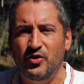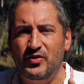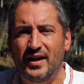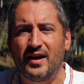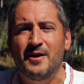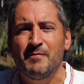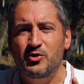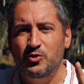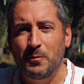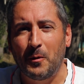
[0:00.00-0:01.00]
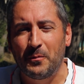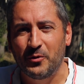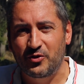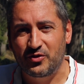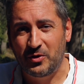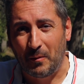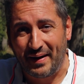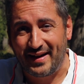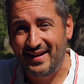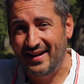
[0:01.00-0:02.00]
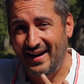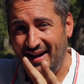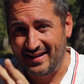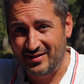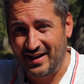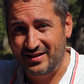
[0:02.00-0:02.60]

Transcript: Dans ce cas-là, je te propose d'en parler à,